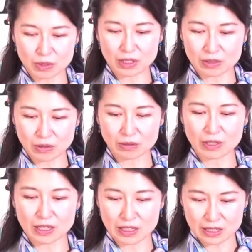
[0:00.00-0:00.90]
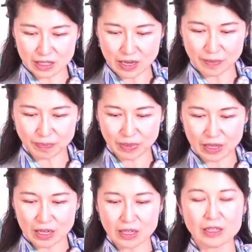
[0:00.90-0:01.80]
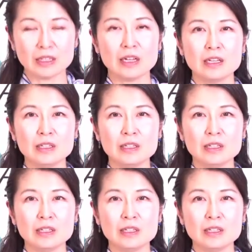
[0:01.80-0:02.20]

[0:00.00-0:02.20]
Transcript: ということなんですね。で、